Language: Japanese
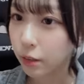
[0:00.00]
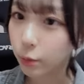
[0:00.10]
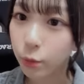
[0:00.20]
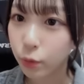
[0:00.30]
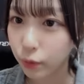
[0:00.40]
で
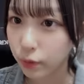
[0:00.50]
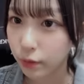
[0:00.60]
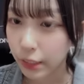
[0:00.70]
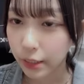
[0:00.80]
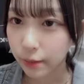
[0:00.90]
もこう
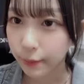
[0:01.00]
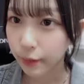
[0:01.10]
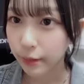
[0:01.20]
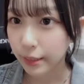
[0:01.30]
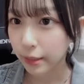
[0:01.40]
いう
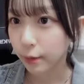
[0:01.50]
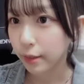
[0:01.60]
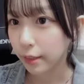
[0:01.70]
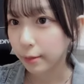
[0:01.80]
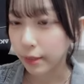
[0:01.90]
ゲーミングチェアを
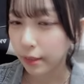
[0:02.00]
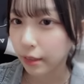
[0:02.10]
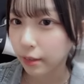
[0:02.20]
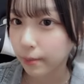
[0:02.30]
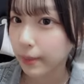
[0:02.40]
買えばね
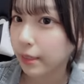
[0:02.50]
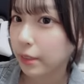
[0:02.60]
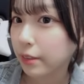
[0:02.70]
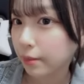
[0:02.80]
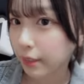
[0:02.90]
革命
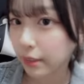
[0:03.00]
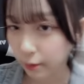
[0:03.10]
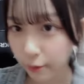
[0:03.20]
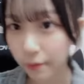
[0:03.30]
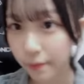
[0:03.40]
が起きますよ